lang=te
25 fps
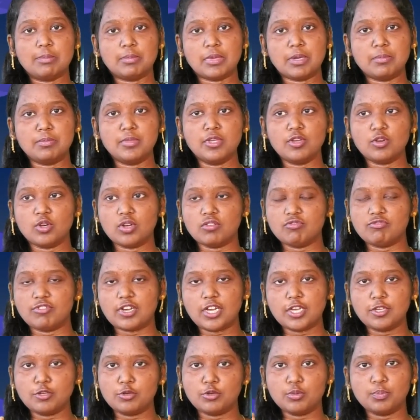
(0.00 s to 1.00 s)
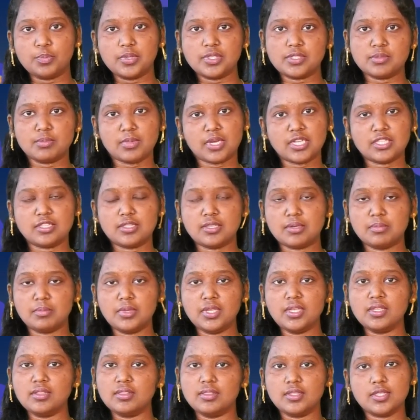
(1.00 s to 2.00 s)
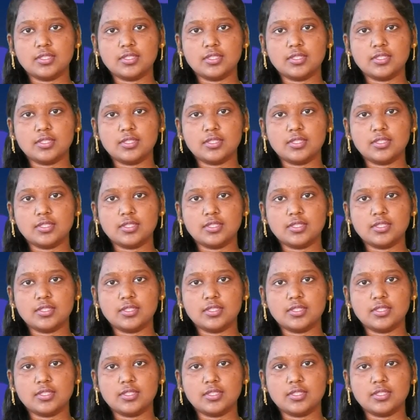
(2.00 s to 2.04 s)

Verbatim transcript: మమ్మీ ఒక ఫైవ్ రూపీస్ మాత్రమే